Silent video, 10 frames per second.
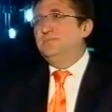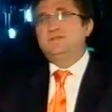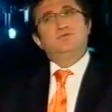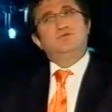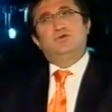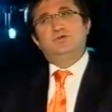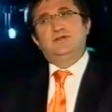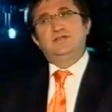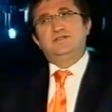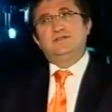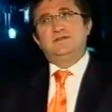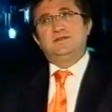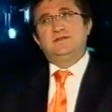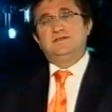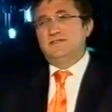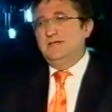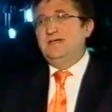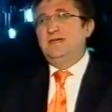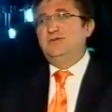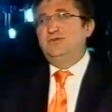Biz bu yolda hız, hızla
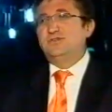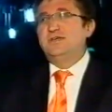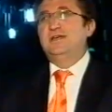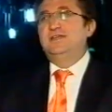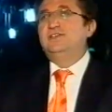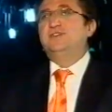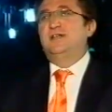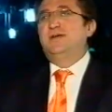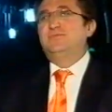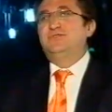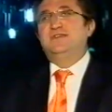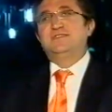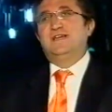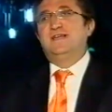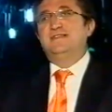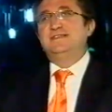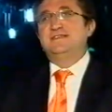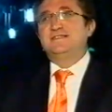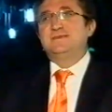ilerliyoruz. İnşallah bunu da sağlayacağız.